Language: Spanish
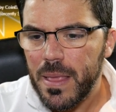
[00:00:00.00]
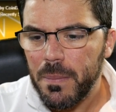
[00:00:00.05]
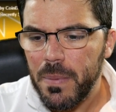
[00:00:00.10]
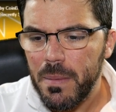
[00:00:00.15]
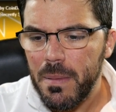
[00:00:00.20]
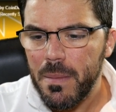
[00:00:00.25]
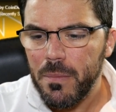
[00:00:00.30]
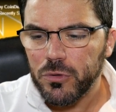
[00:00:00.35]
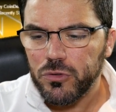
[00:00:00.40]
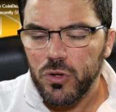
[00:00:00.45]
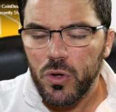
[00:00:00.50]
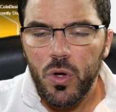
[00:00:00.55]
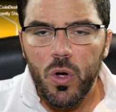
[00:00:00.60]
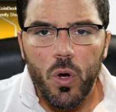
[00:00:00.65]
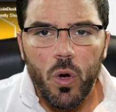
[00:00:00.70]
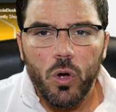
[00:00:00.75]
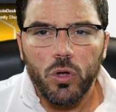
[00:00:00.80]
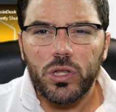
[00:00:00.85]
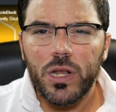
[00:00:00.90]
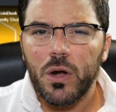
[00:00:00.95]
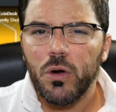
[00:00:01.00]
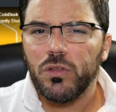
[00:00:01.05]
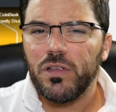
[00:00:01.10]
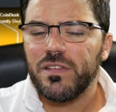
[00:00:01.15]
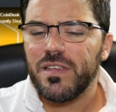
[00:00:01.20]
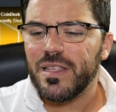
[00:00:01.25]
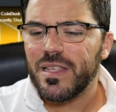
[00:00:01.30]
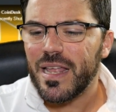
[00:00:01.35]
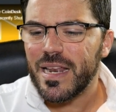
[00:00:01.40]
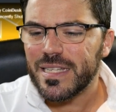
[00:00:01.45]
Después vemos otra
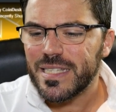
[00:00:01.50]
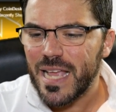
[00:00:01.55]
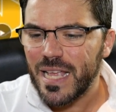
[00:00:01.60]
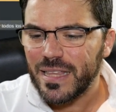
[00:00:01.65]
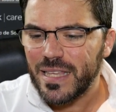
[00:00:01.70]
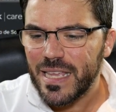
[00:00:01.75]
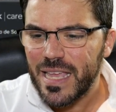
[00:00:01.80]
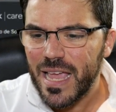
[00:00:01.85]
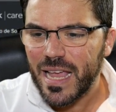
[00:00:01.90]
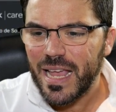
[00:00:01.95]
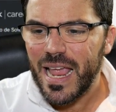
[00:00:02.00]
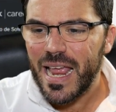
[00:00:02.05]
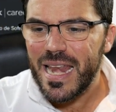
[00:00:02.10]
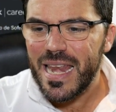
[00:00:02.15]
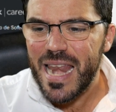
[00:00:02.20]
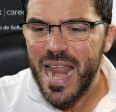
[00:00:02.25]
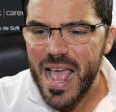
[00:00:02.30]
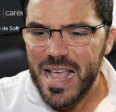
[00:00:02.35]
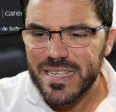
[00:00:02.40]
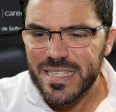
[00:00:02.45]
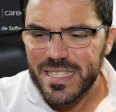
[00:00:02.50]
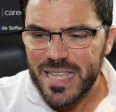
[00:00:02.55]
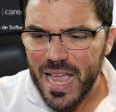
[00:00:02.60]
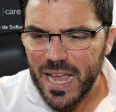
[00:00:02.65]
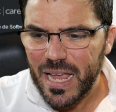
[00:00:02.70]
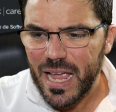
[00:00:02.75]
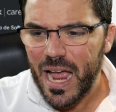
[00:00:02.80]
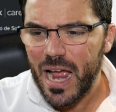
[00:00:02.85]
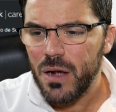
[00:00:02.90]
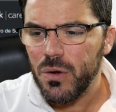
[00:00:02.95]
noticia interesante y es que
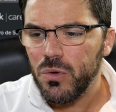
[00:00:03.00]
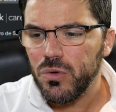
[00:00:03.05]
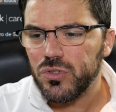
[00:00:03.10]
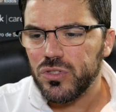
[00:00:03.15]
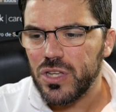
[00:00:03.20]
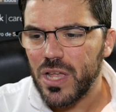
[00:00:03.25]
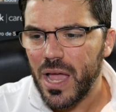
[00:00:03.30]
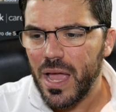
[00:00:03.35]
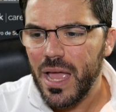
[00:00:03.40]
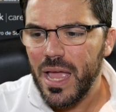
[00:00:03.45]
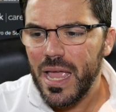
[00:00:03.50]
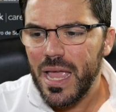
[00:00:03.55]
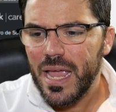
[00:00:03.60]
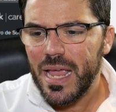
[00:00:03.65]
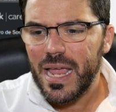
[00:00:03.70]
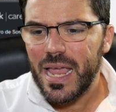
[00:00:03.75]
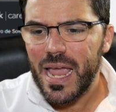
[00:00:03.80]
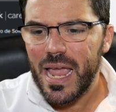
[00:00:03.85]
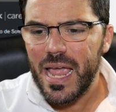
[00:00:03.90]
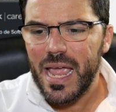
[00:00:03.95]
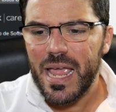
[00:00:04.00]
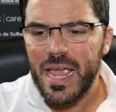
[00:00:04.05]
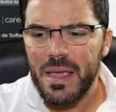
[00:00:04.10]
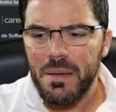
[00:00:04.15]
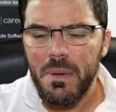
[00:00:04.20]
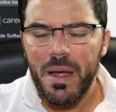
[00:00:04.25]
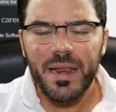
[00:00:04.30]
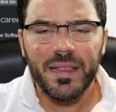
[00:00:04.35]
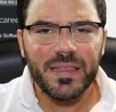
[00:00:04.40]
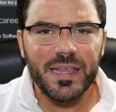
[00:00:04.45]
Nasdaq anuncia que eh,
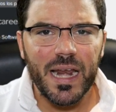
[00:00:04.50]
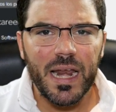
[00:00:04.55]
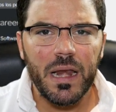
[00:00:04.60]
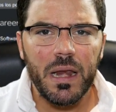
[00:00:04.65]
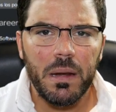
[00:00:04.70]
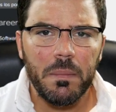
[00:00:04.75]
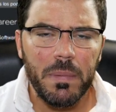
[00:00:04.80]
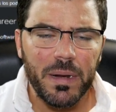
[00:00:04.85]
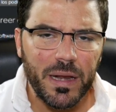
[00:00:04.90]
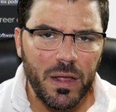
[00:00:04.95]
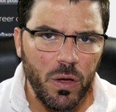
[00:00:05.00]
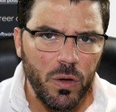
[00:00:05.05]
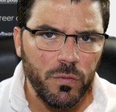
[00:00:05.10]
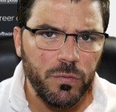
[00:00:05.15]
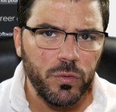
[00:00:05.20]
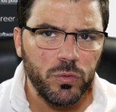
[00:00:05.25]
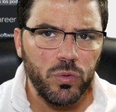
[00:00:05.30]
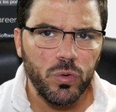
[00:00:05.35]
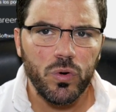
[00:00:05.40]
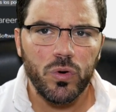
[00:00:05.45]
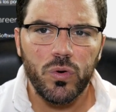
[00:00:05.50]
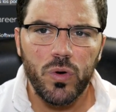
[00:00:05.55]
va a entrar en el mercado futuro.